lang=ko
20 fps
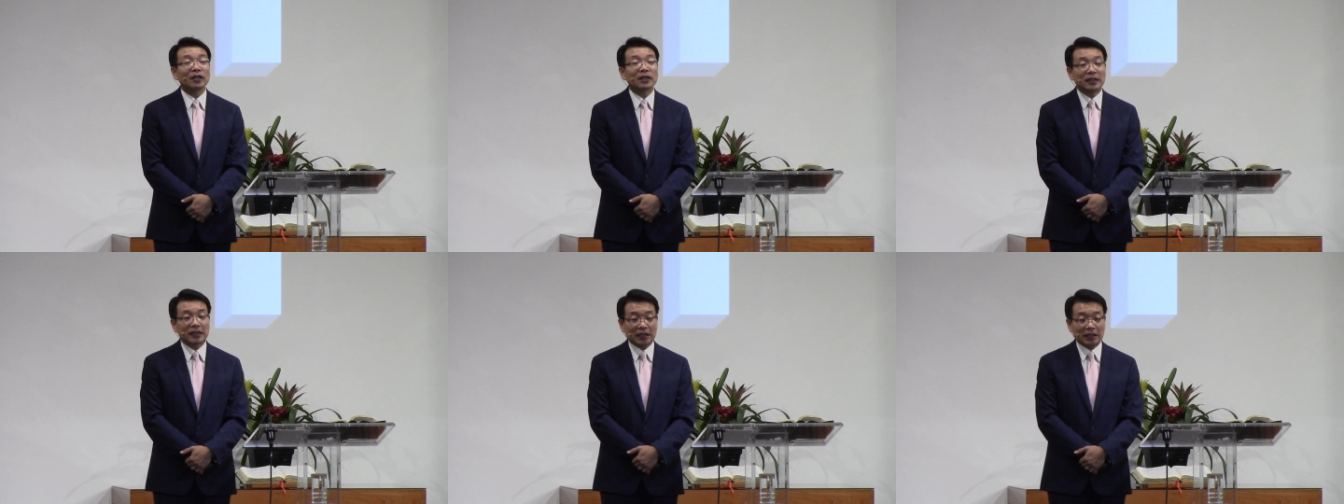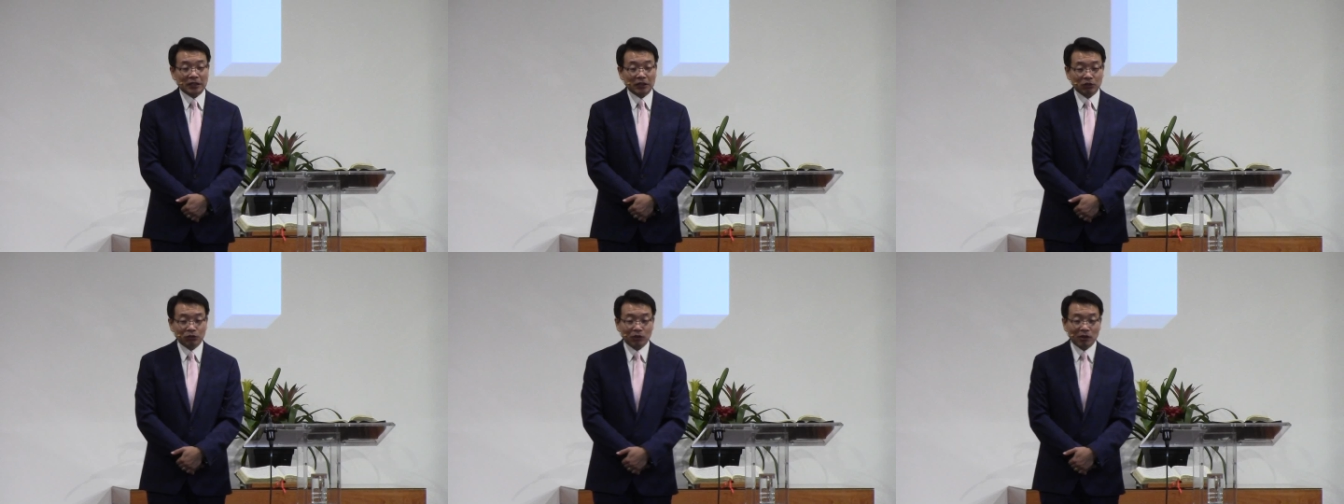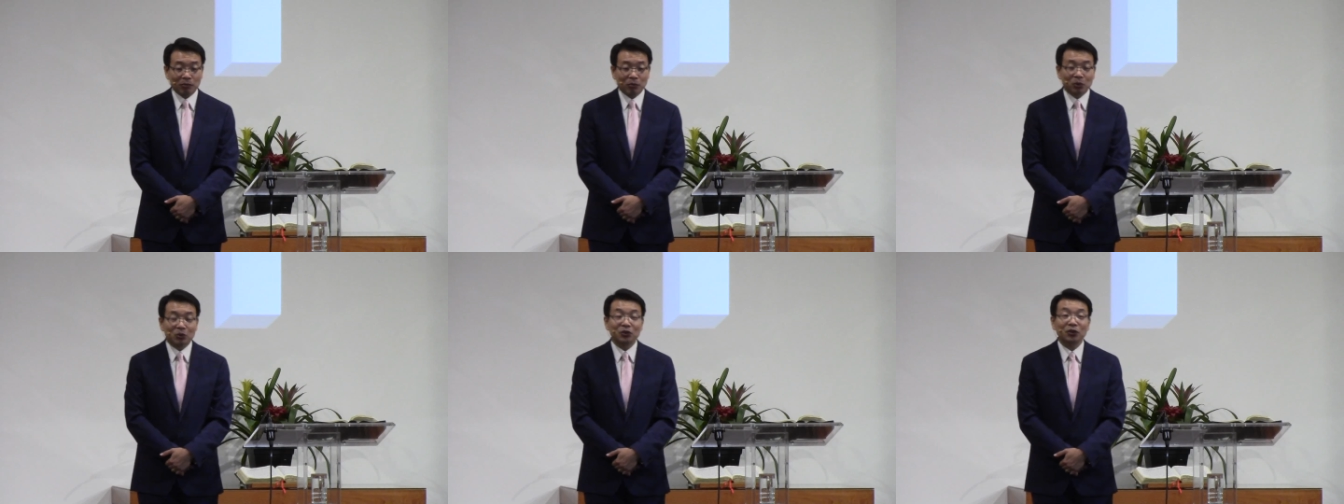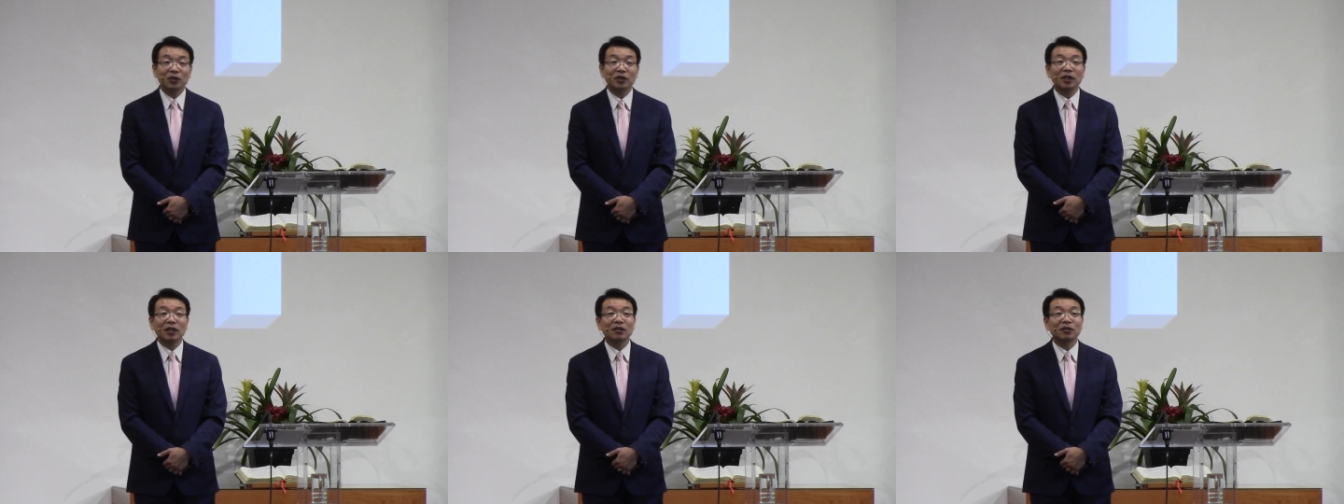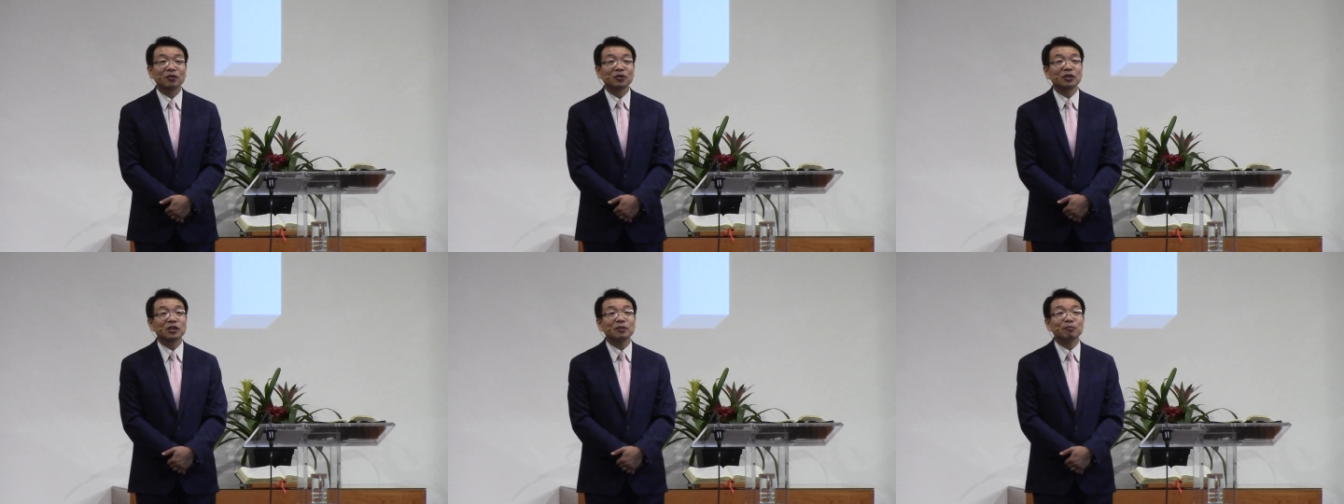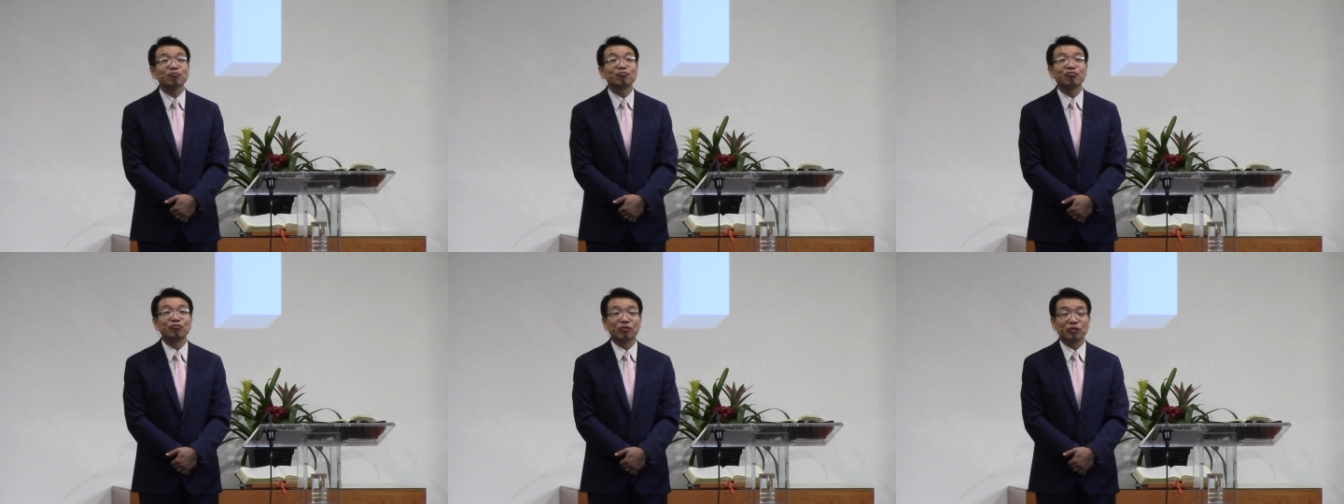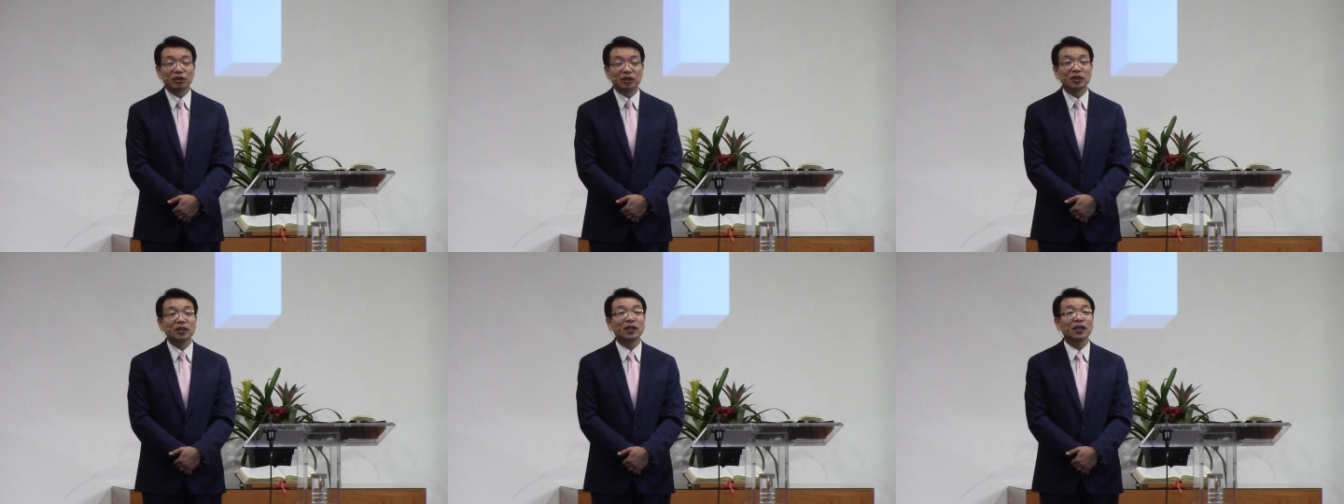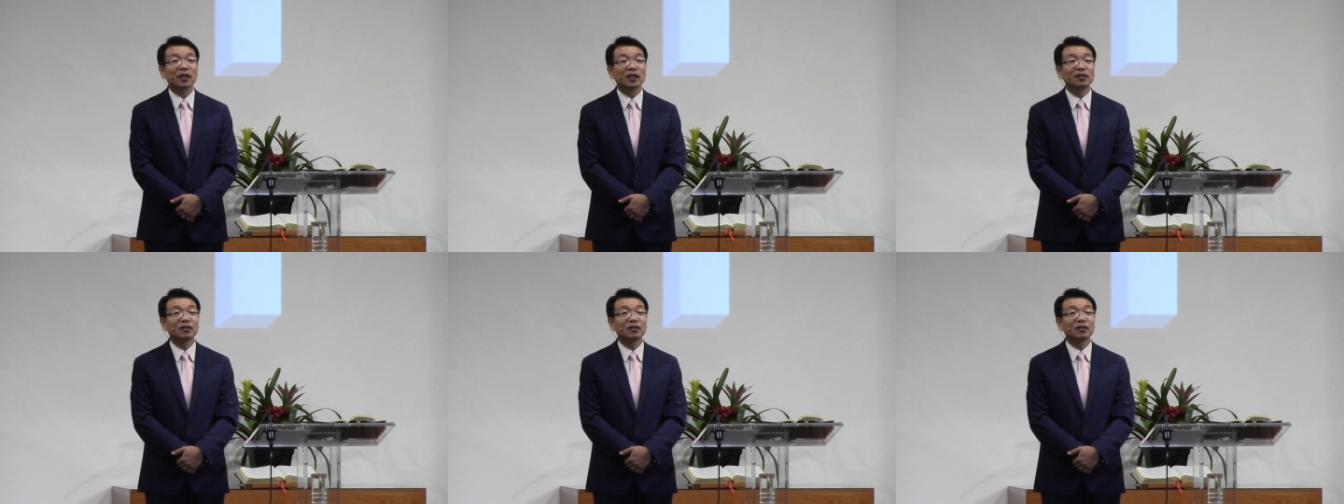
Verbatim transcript: 그 기능과 목적이라는 것이 무엇인가